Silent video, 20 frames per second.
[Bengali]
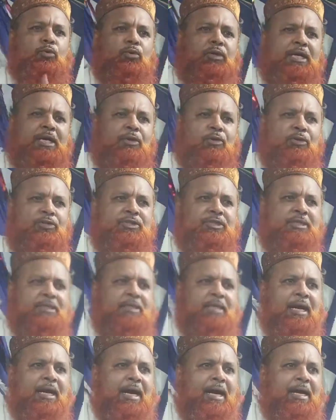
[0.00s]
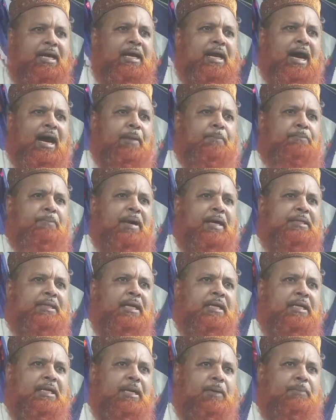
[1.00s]
নূরের ওসিলায়
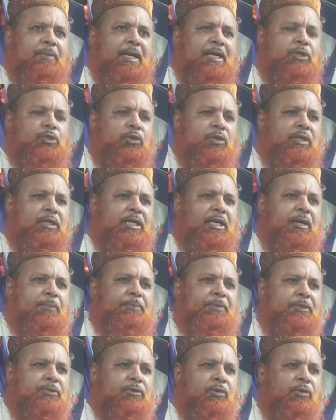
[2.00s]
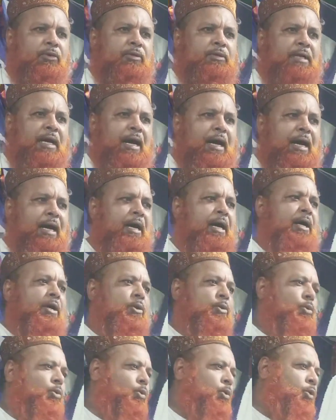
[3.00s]
আব্বাজান কেবলা শরীরের ভিতরটা
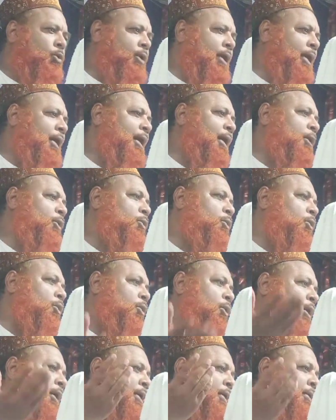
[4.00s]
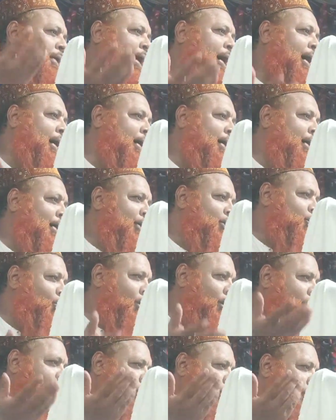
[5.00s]
নূরনালা নূর হয়ে যায়
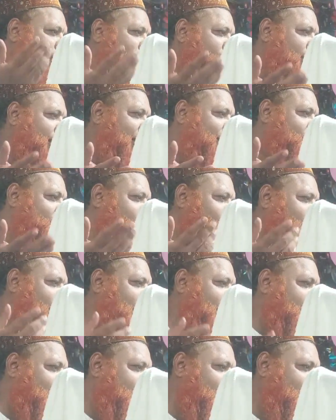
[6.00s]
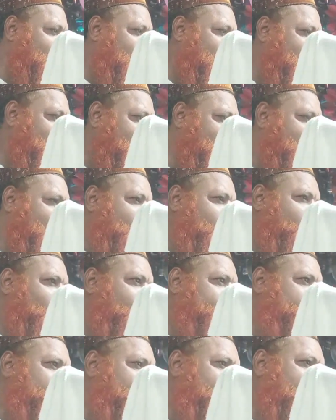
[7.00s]
জোরে বলুন না সোবাহান্লাহ রব